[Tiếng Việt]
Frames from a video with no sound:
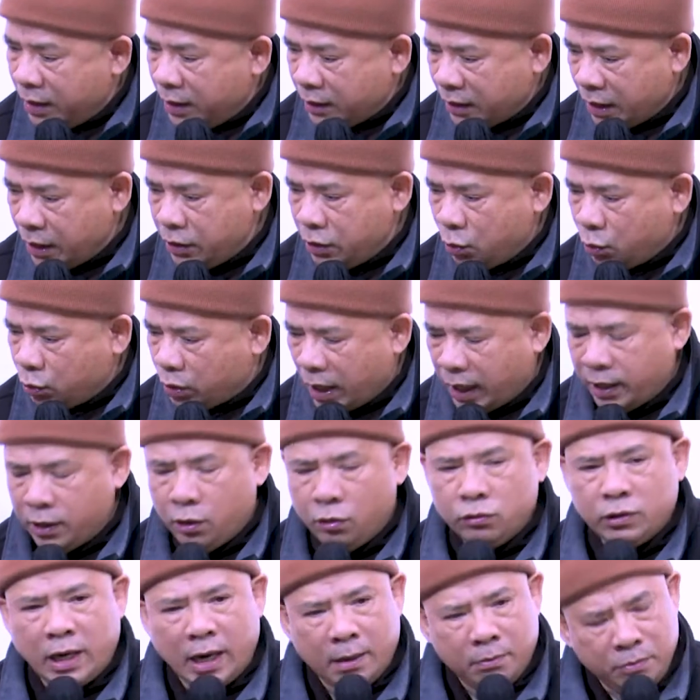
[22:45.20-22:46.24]
thì dù thấy
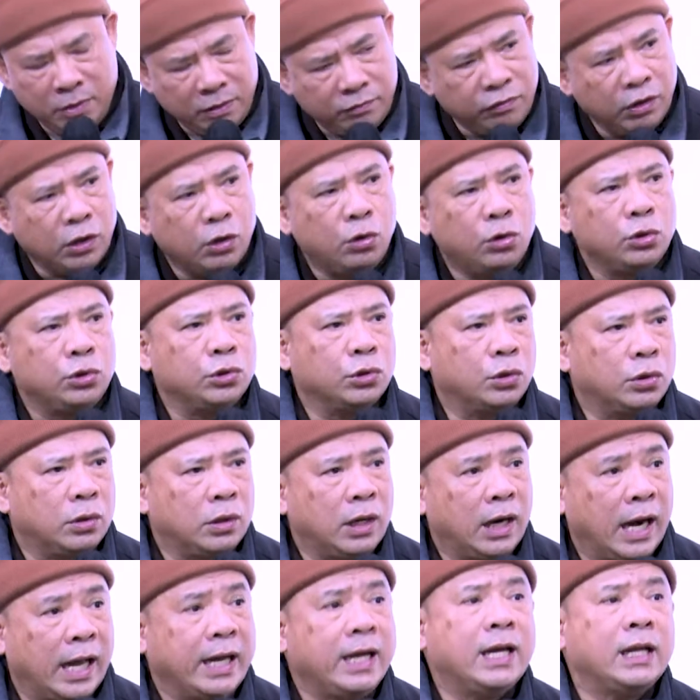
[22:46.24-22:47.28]
con rắn mình phải ngồi xuống,
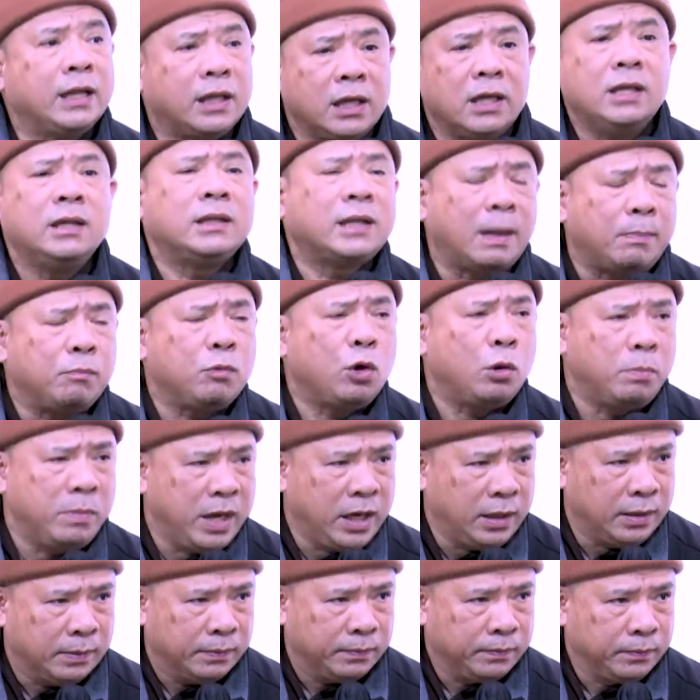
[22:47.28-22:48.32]
lấy cái tư tâm của
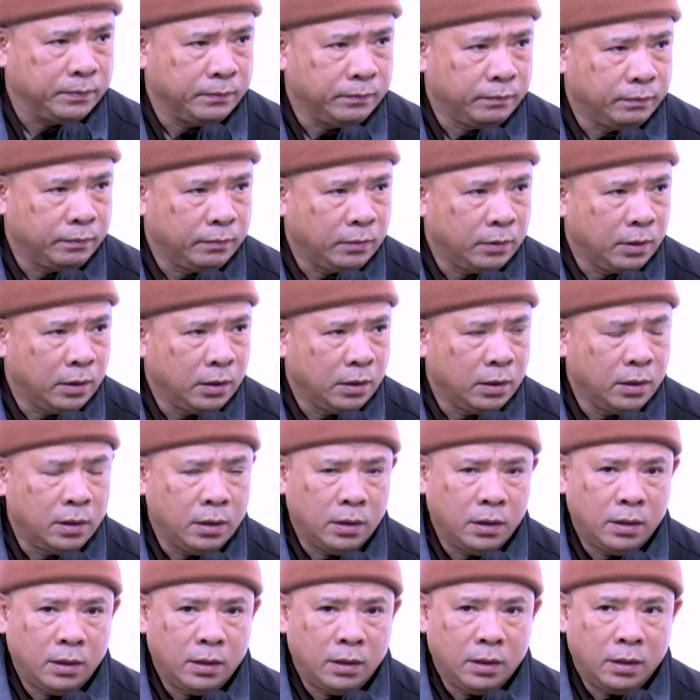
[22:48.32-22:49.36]
mình.
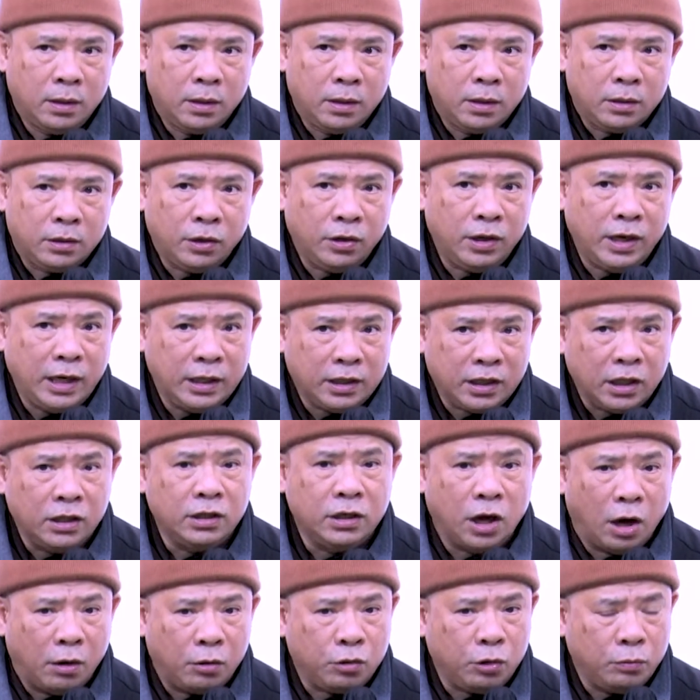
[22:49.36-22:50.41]
Cho nên
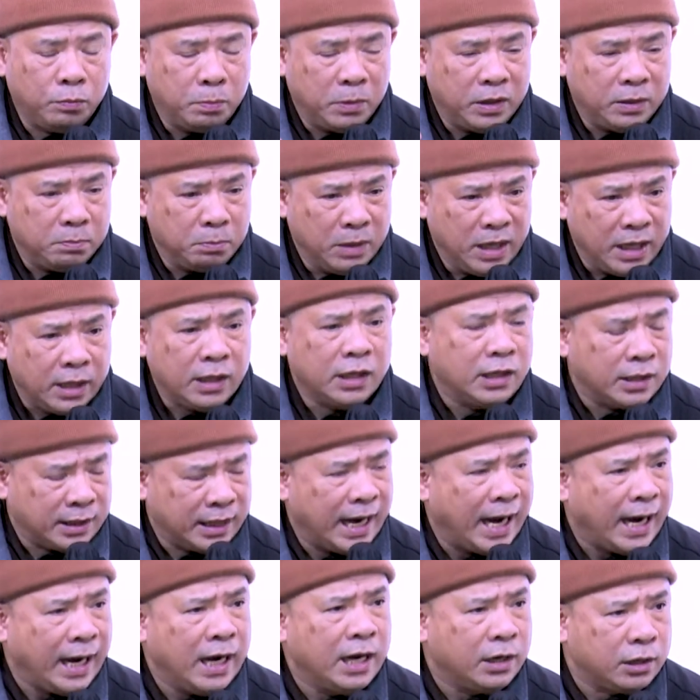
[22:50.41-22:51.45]
từ đó mình biết được
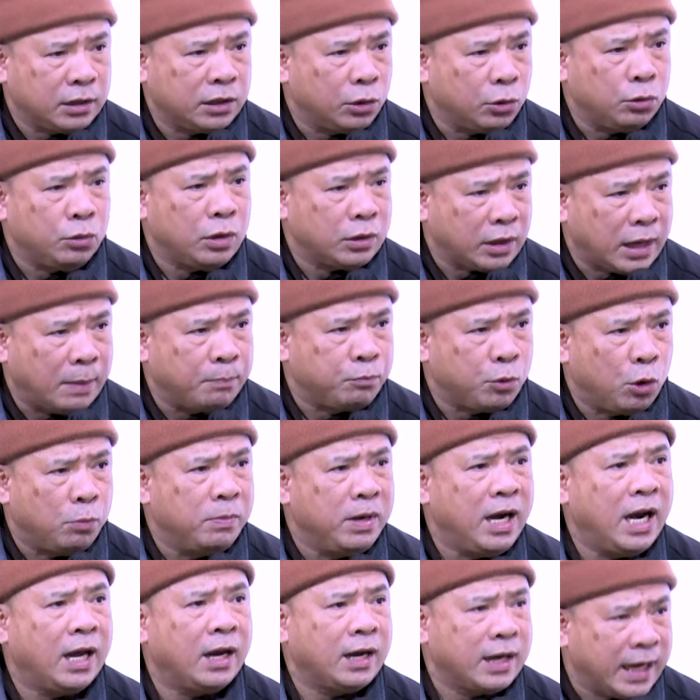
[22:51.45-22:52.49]
năng lực tu tập của
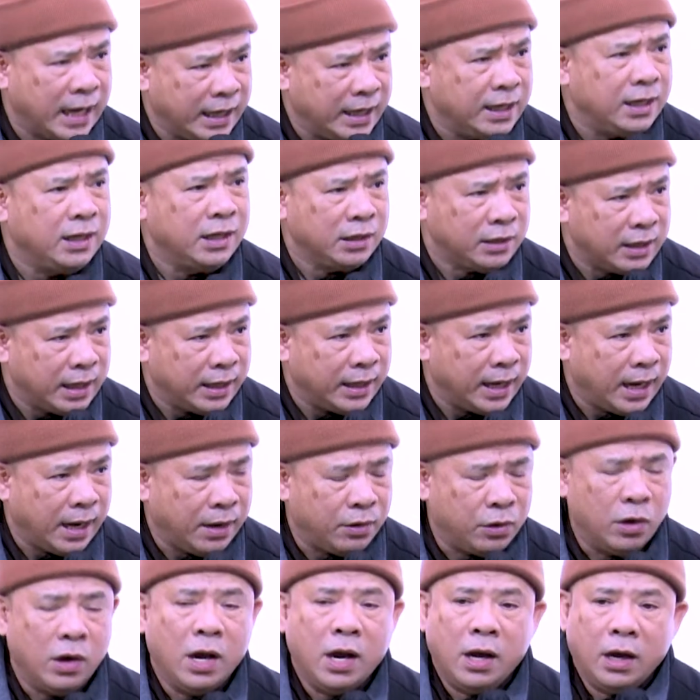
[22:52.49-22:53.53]
mình là cái như thế
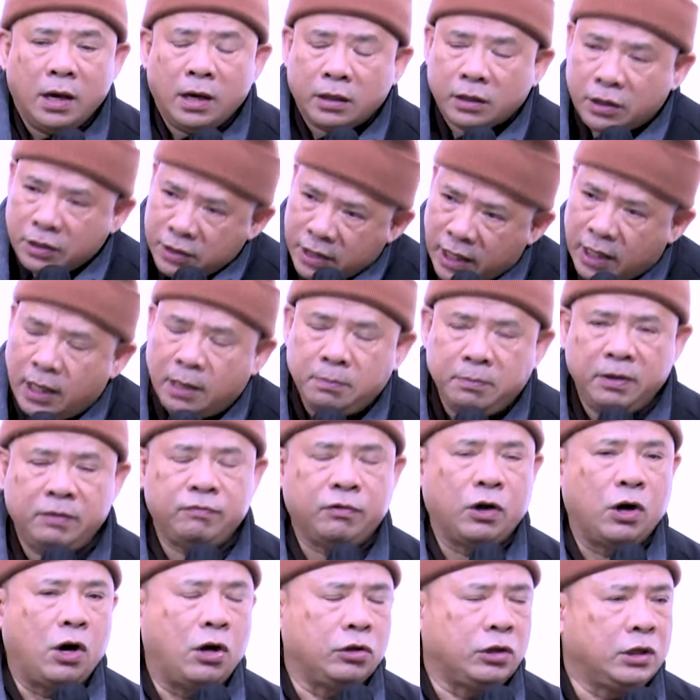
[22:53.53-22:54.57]
nào. Thứ nhất là mình
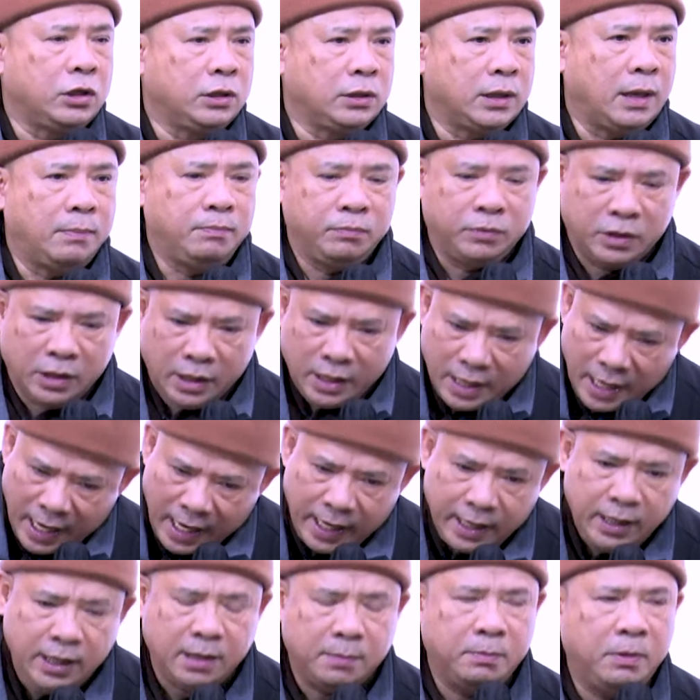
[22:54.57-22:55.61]
phải có tư tâm. Thứ
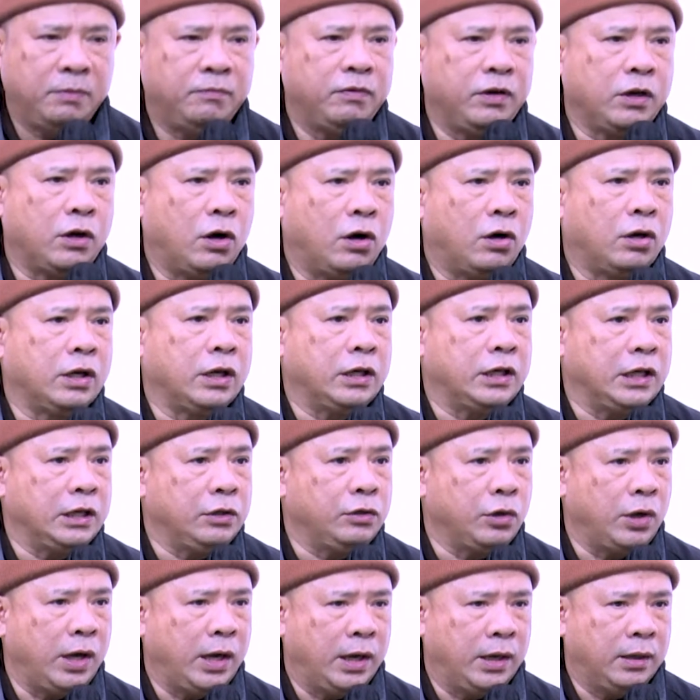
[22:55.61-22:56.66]
hai nữa mình phải có cái trí
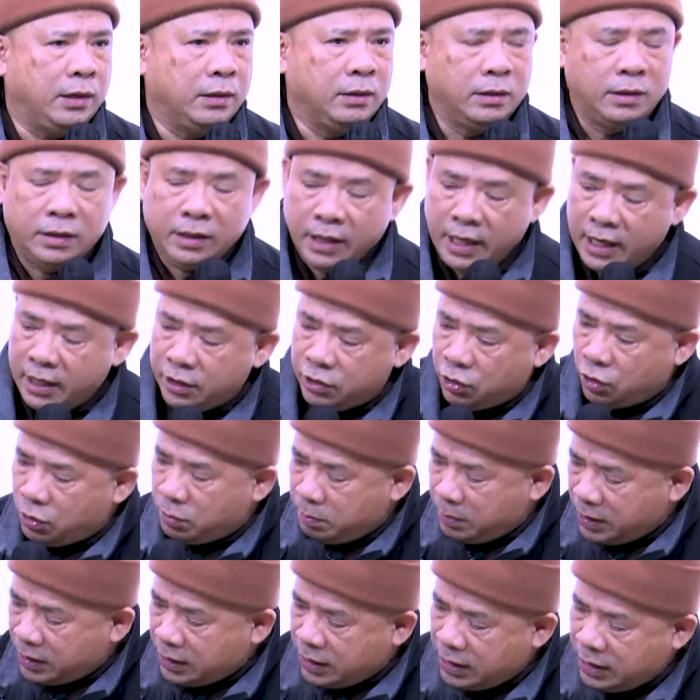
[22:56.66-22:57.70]
tuệ. Để rồi
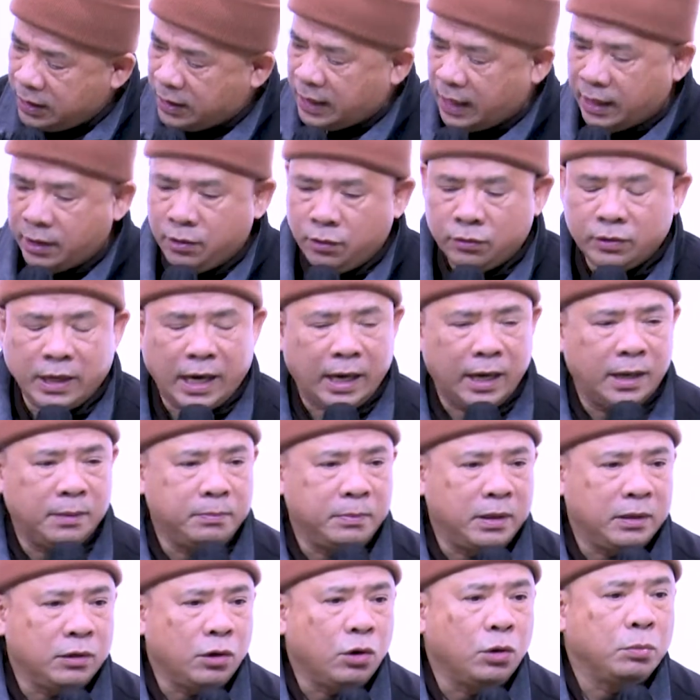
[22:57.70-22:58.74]
mình nhìn thấy con
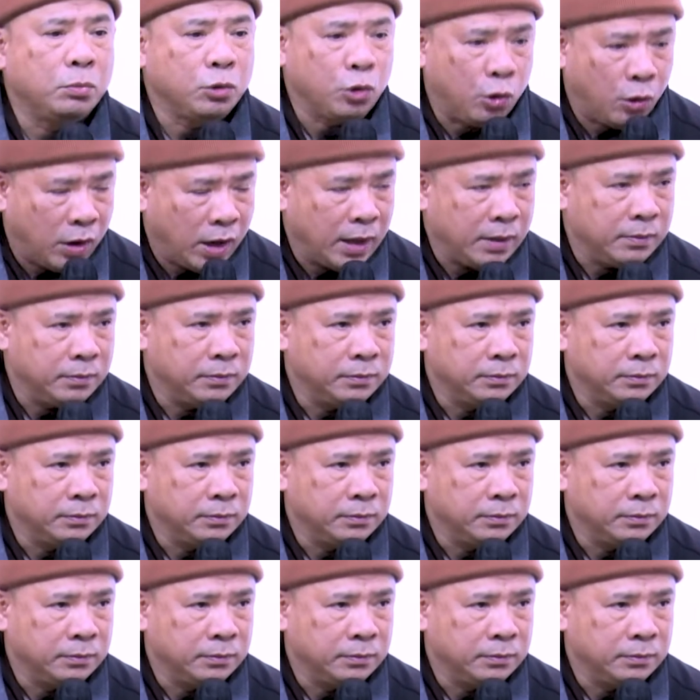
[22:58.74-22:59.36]
rắn mình ngồi mình quán.